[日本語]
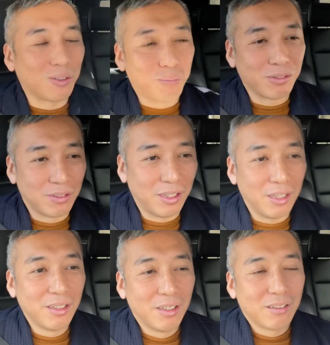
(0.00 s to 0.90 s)
思って。
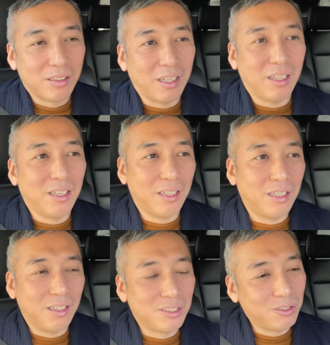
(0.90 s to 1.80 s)

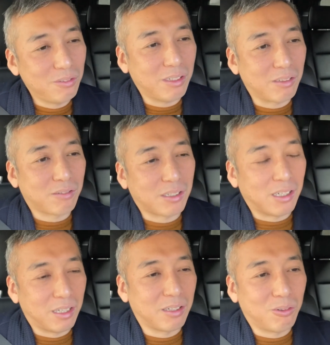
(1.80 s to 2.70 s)
で、えー、中学
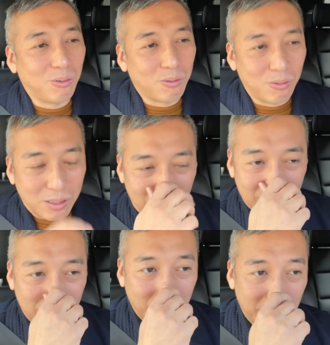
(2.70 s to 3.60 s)
か高校か
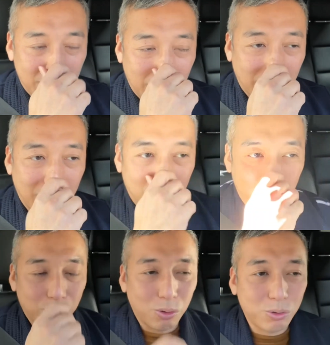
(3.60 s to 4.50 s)
忘れましたけれど
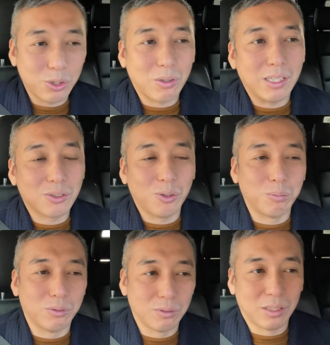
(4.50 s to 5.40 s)
読書感想
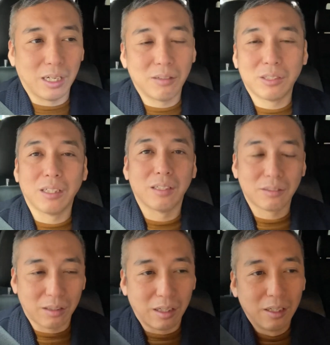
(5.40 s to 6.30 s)
文ってあるじゃないです
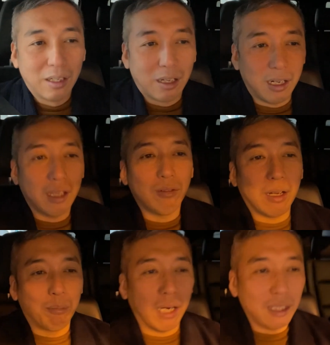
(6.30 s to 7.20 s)
か。あれは
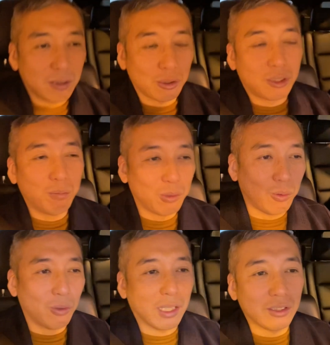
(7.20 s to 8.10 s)
毎年僕
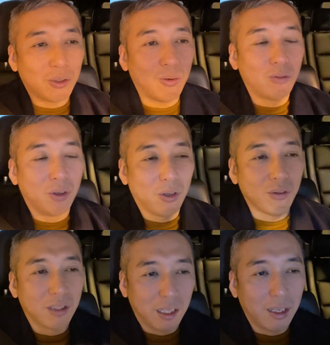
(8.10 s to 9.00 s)
同じ本を読
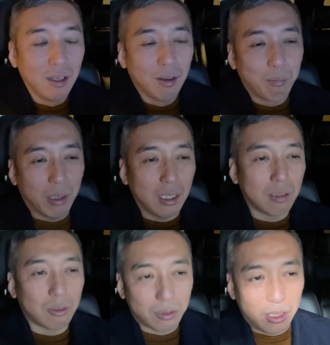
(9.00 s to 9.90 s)
んで、毎
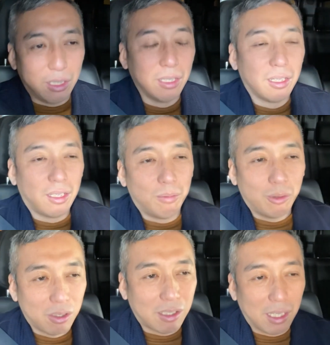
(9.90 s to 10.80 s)
年、えー、もう
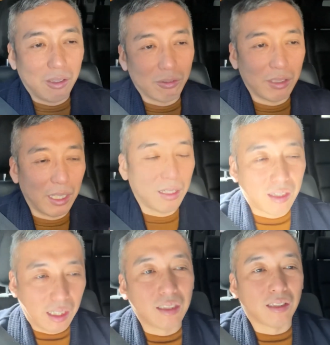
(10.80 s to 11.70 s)
一回読んで
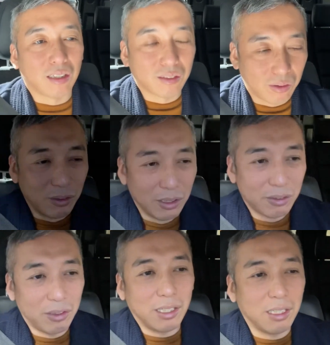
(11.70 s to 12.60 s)
書いてたんですよ。
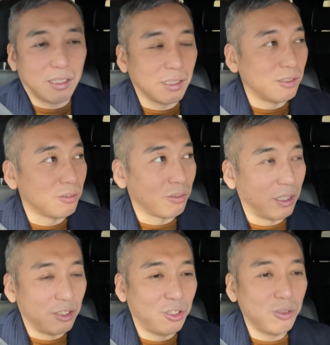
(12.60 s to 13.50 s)
それ何かっていうとね、
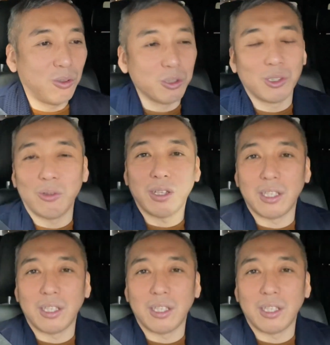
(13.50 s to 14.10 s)
15少年